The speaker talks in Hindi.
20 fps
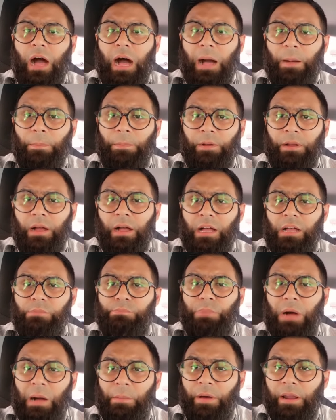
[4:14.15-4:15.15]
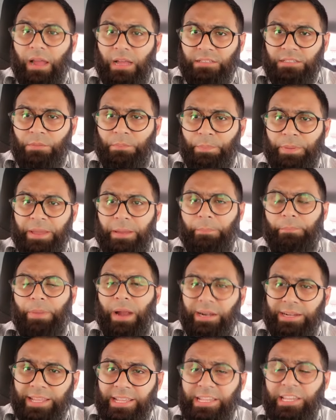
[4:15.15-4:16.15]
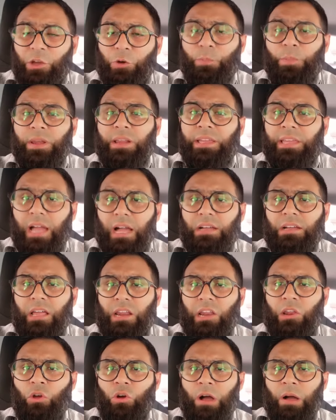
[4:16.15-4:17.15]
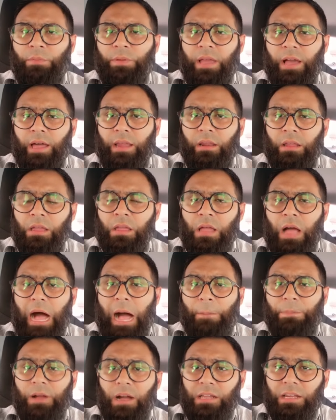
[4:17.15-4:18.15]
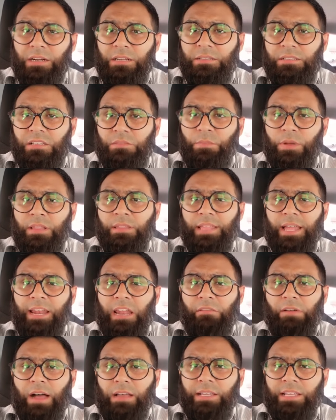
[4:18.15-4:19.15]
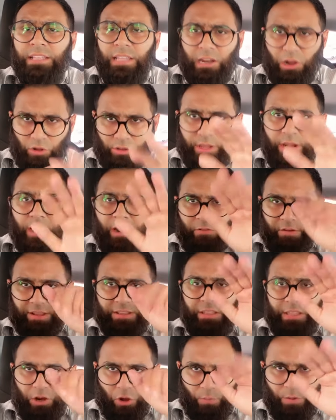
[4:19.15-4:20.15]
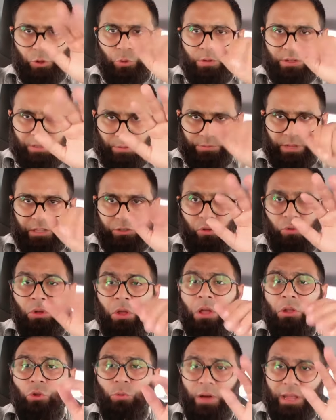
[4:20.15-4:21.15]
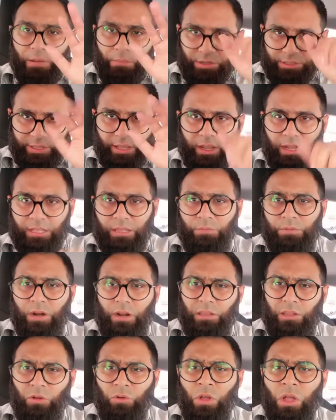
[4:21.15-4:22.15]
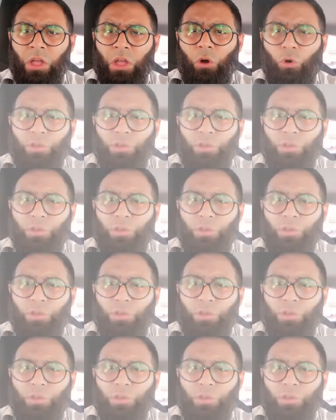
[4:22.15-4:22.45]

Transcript: आपका बाबर आजम पे बैटिंग के ऊपर क्या कर रहे हो आप यार आपका क्रिटिसिज्म बनता है नवाज इधर आओ जरा नवाज इधर आओ मैं तुम्हें समझाता हूँ तुम्हारा मसला खत्म करता हूँ वो